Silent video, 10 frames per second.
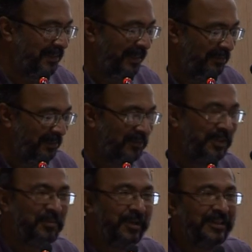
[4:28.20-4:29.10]
आई एम
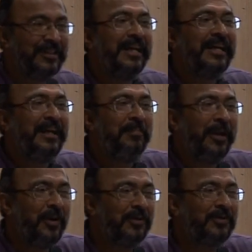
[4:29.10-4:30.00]
लूजिंग वर्ड्स कि
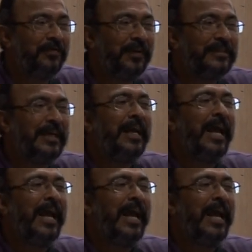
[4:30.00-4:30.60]
बिकॉज ऑफ हिज